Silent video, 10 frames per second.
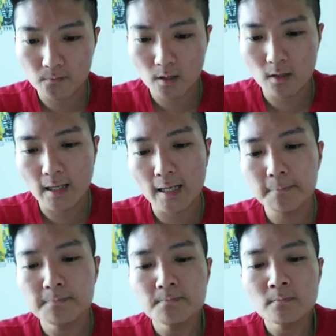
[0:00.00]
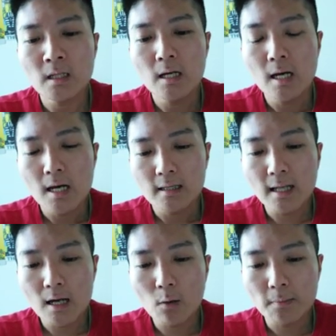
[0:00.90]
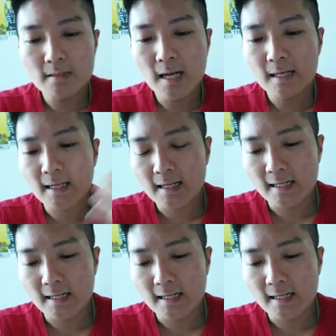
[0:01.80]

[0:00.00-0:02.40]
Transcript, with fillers: OK，那我们看看那